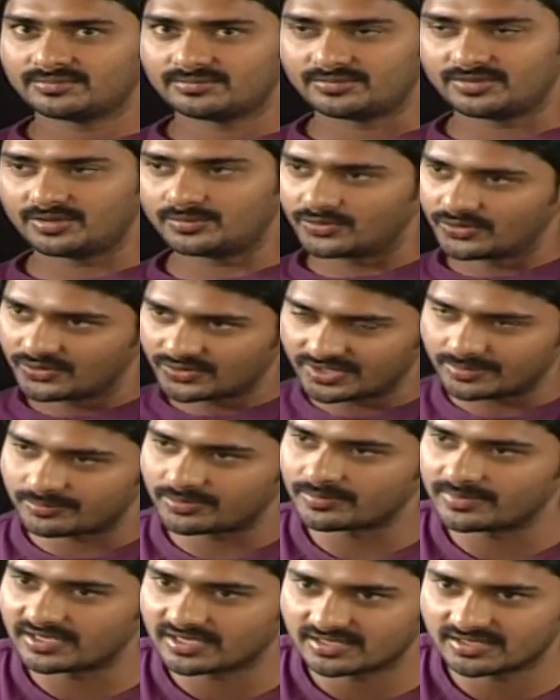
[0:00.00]
మేము ముగ్గురు
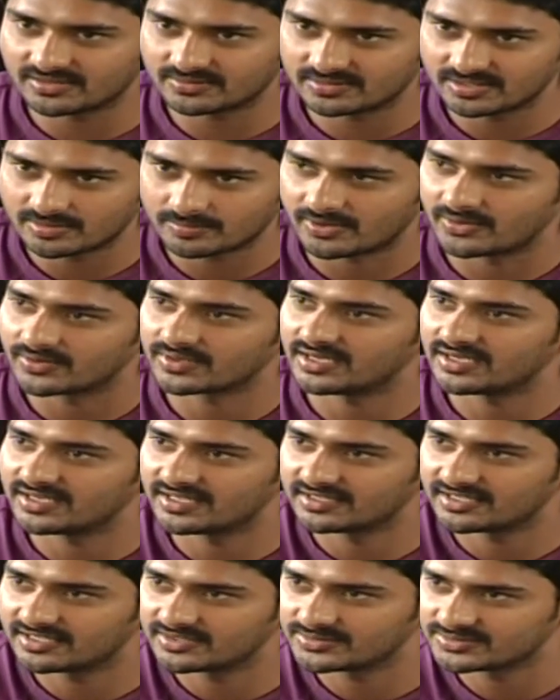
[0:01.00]
ఎప్పుడు మాట్లాడుకున్నా పవన్
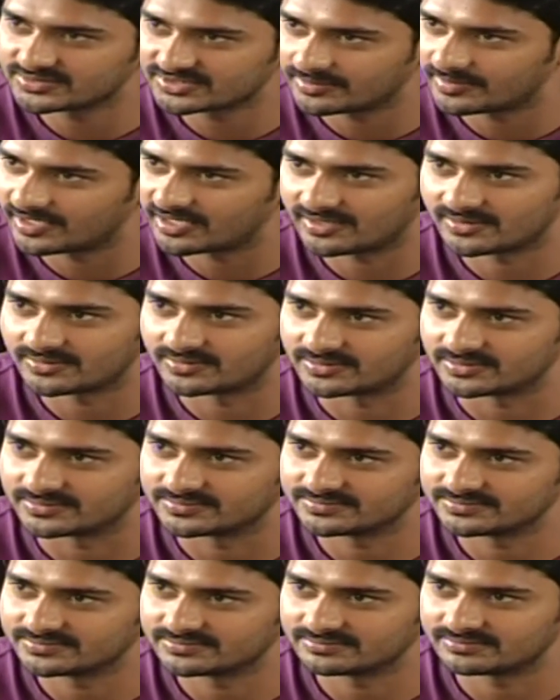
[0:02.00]
కళ్యాణ్ గారి గురించే మాట్లాడుకుంటాం
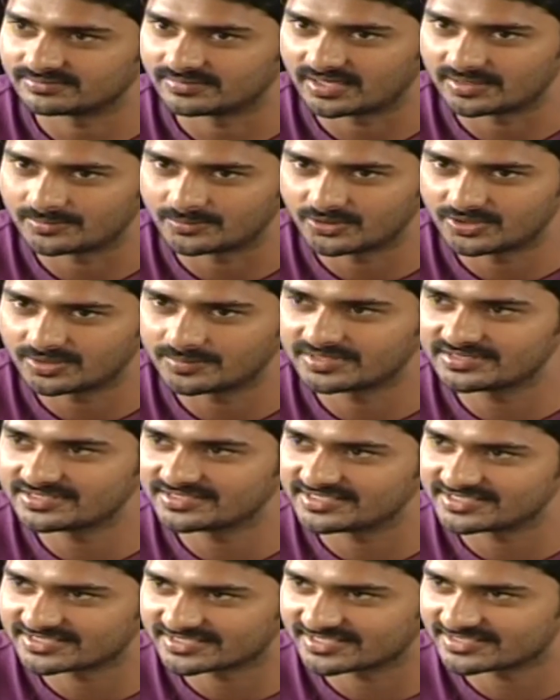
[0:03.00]
మా ముగ్గురు
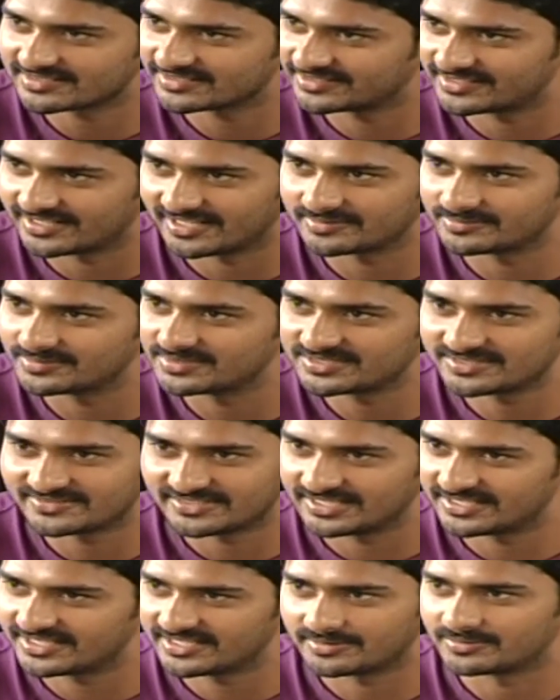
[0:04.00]
మధ్యన డిస్కషన్ దానికి మించి
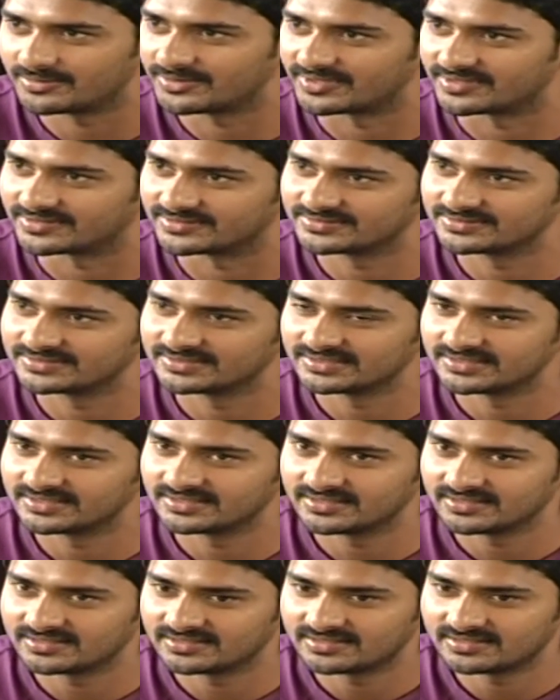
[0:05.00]
వేరే ఏముండదు
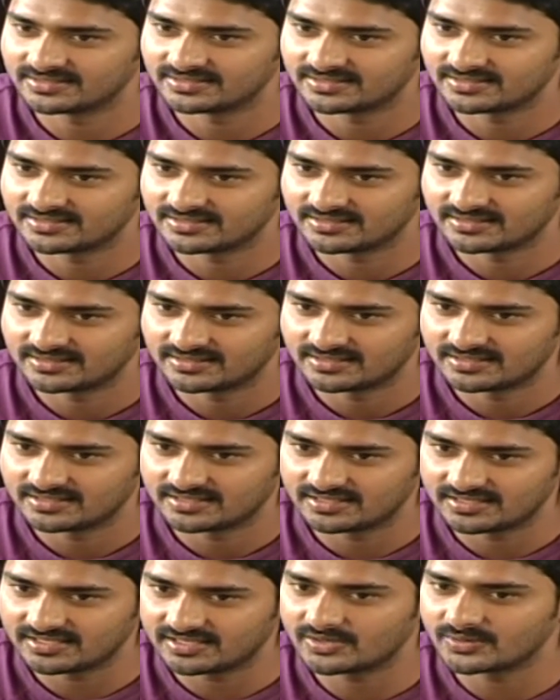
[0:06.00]

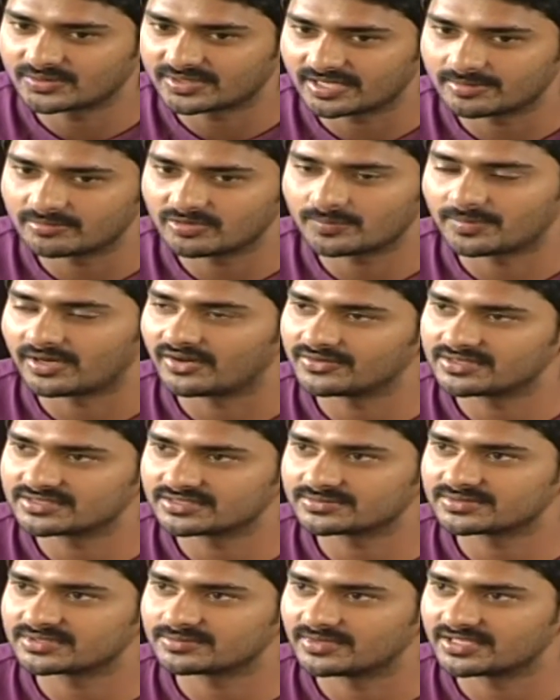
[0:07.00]
ఇలా టైంలో పవన్
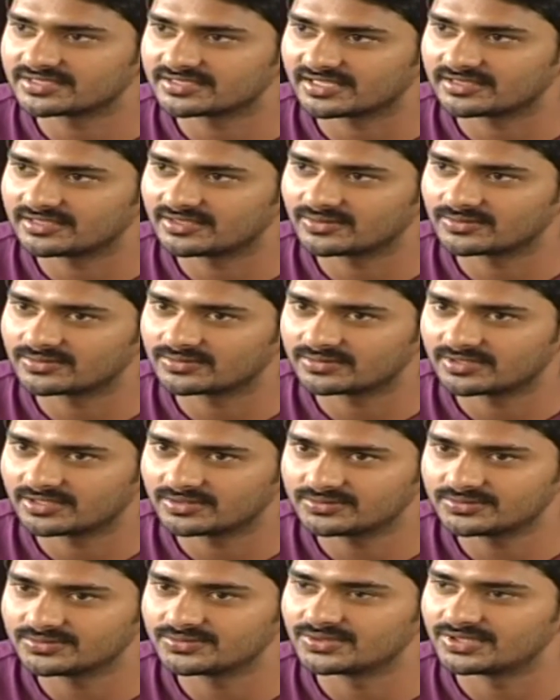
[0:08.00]
నిజం సినిమా చేద్దాం
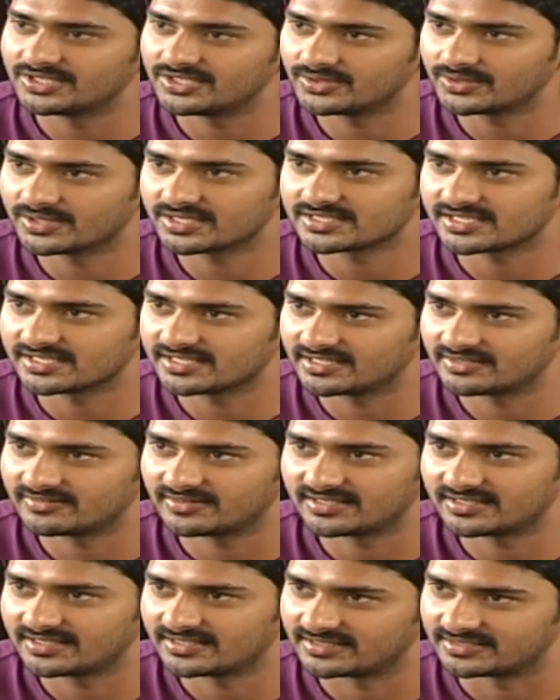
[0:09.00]
అనుకుంటున్నాను నువ్వు హీరోగా చేయగలవా
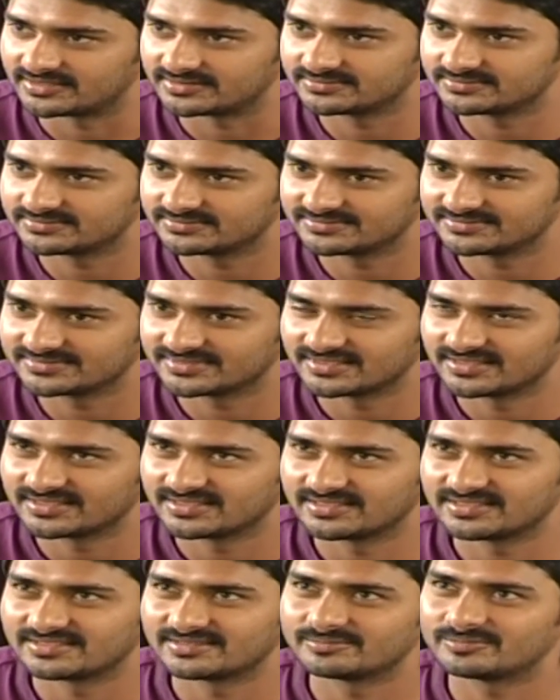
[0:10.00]
అని అడిగాడు
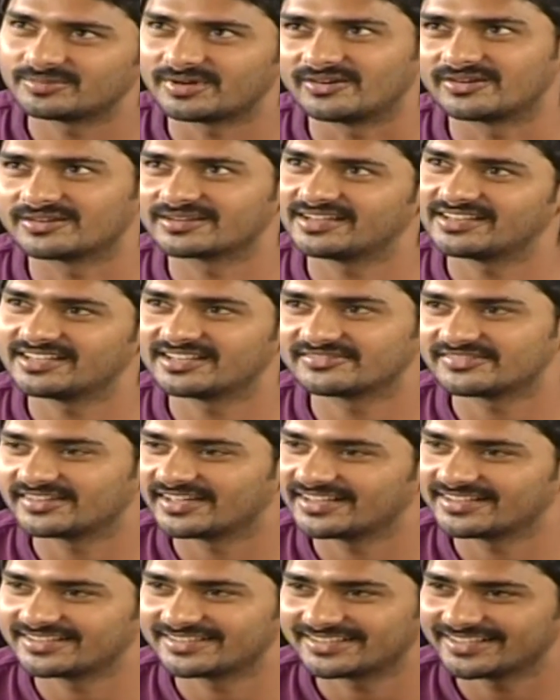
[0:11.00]
పవన్ కళ్యాణ్
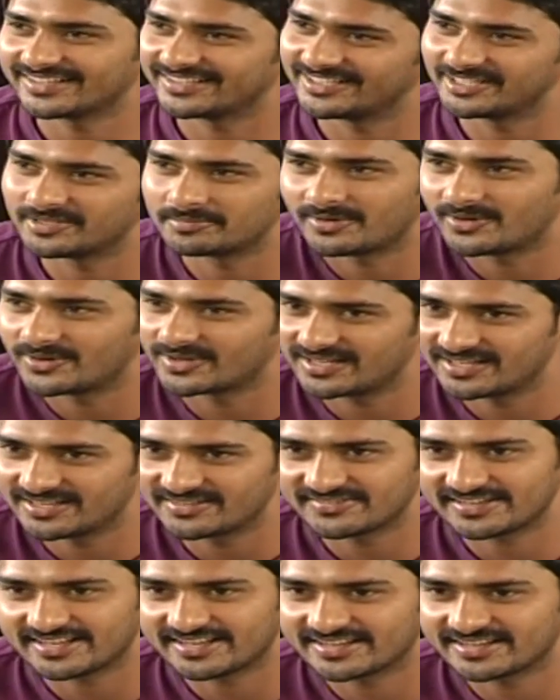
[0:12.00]
ఫ్యాన్ అంటే నేను పవన్
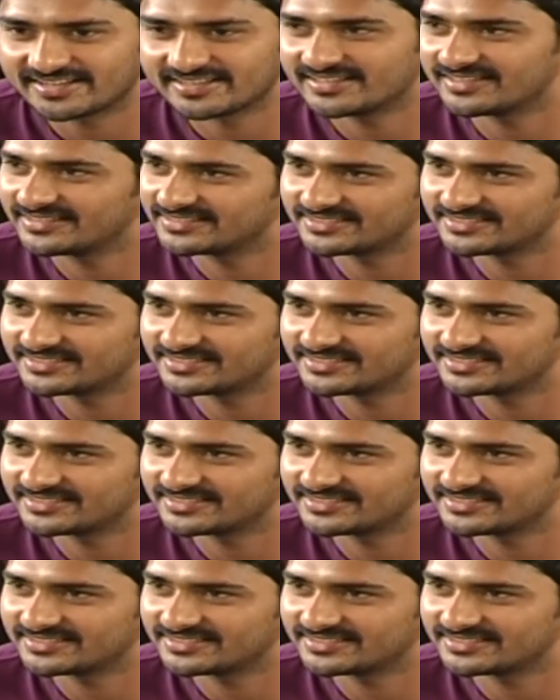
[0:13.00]
కళ్యాణ్ ఫ్యానే కదా